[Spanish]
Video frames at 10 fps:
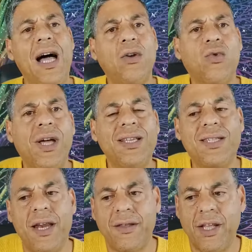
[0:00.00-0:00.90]
alguna
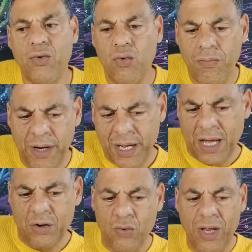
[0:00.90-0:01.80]
incertidumbre,
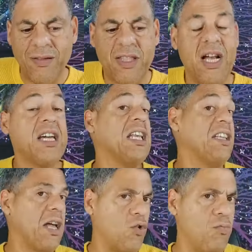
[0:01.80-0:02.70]
alguna
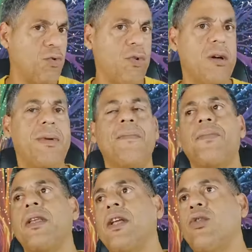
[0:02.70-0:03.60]
intranquilidad, algún problema,
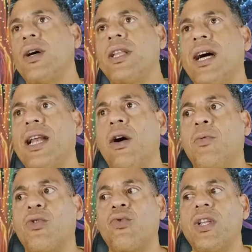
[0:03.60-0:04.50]
lo que tengas la
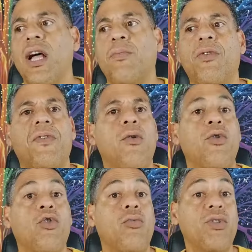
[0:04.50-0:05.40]
oportunidad, por
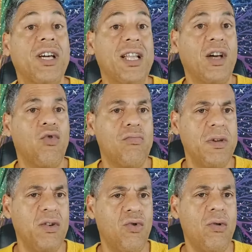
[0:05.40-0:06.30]
favor, comunícate
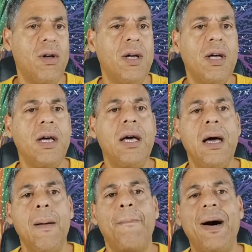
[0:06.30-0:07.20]
conmigo
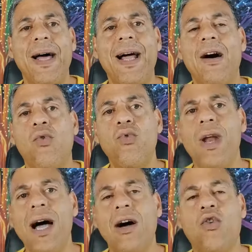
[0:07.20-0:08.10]
para
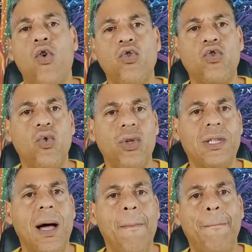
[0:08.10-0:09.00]
una
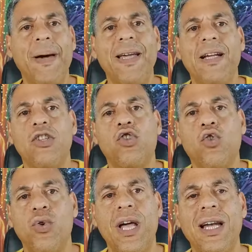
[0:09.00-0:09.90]
consulta
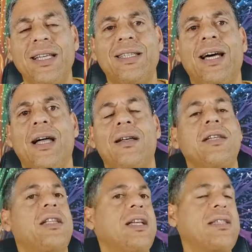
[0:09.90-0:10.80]
personalizada.
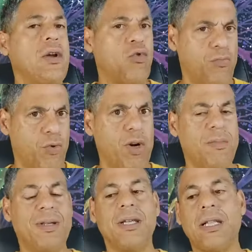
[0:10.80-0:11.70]
Si tienes algún
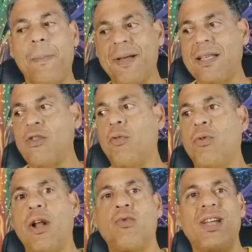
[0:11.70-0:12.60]
problema, si estás pasando
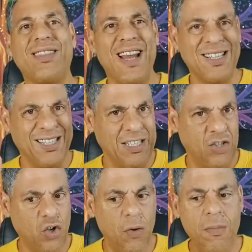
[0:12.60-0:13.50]
por alguna
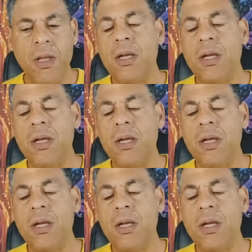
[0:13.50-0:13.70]
transición,